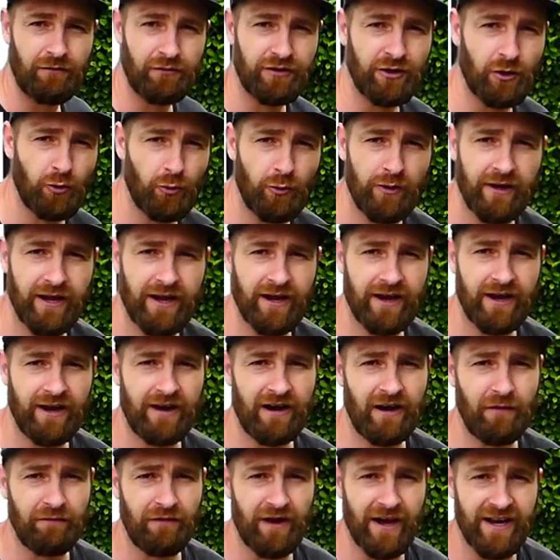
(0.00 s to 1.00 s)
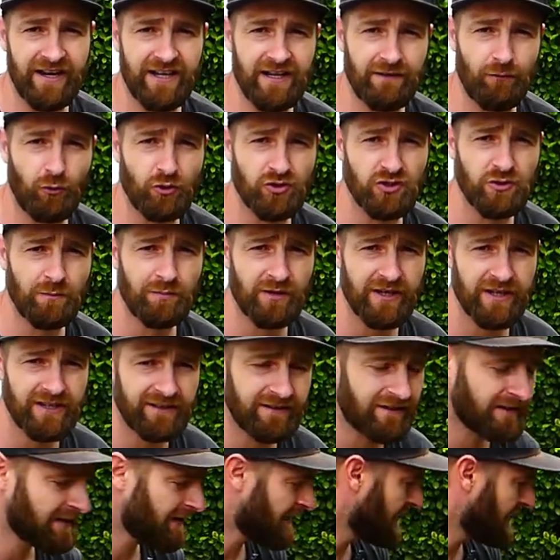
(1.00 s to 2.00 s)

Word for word: von der Höhe her auf ein Niveau zu bringen.